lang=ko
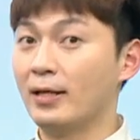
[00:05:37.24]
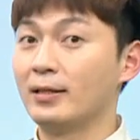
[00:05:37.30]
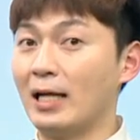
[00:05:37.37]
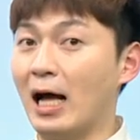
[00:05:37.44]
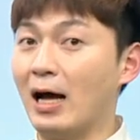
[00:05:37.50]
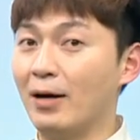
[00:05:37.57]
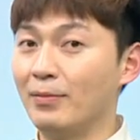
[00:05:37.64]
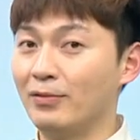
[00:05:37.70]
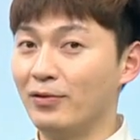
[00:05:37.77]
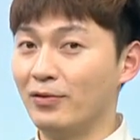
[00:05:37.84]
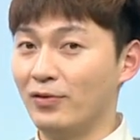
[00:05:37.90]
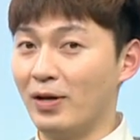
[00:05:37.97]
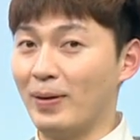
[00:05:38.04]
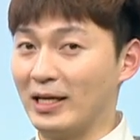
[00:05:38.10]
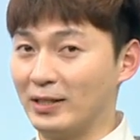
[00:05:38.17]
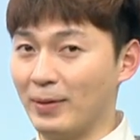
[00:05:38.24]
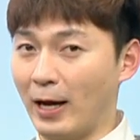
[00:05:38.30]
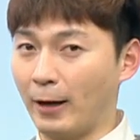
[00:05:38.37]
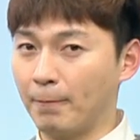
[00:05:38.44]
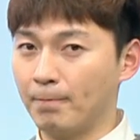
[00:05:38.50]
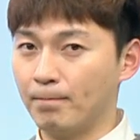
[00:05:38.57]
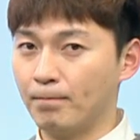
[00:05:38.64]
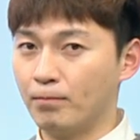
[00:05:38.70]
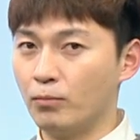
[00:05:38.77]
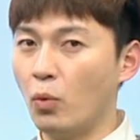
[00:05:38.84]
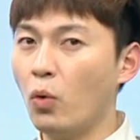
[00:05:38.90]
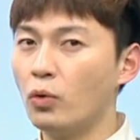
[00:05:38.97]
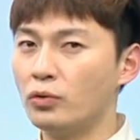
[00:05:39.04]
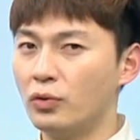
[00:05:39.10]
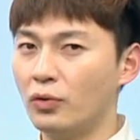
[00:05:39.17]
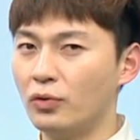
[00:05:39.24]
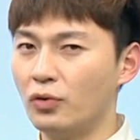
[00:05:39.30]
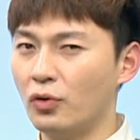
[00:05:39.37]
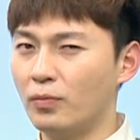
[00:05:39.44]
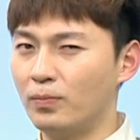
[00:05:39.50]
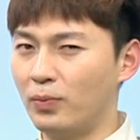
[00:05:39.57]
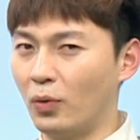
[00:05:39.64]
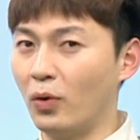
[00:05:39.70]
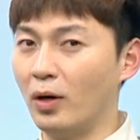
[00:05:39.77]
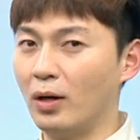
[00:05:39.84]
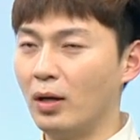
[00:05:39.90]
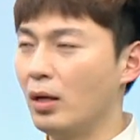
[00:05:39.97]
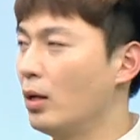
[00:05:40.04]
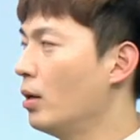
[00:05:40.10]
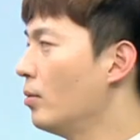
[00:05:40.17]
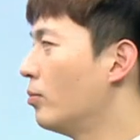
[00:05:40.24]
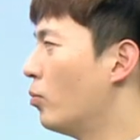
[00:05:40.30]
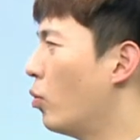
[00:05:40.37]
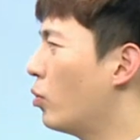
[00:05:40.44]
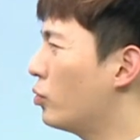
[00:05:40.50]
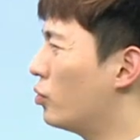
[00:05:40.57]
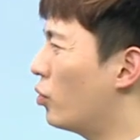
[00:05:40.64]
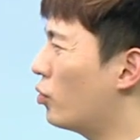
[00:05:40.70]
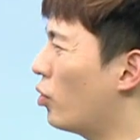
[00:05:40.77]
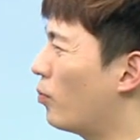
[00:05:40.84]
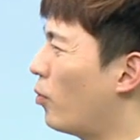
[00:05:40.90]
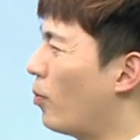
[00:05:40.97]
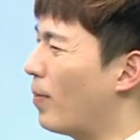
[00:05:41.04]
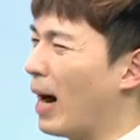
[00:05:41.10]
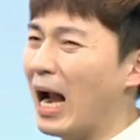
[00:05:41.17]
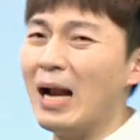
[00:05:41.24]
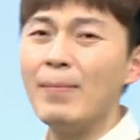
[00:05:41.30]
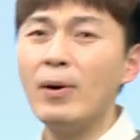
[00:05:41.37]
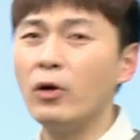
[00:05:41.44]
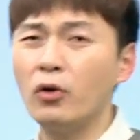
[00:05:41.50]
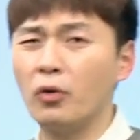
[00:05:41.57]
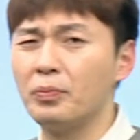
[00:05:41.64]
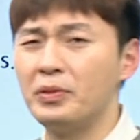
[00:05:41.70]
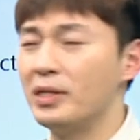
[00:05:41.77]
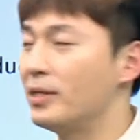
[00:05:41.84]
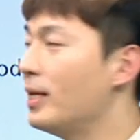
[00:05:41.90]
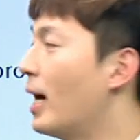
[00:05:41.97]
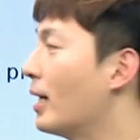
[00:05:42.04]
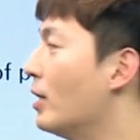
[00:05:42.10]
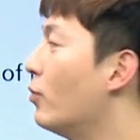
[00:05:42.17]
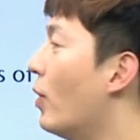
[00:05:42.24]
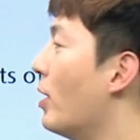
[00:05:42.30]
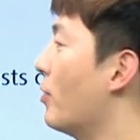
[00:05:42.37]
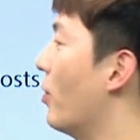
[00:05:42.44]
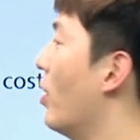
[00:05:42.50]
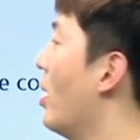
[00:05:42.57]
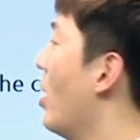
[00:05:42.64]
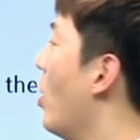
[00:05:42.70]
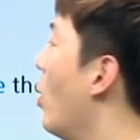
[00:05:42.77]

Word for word: 다음 우리 마지막 목적격 보 목적격 보 말만 어렵지 그냥 이거야 이거.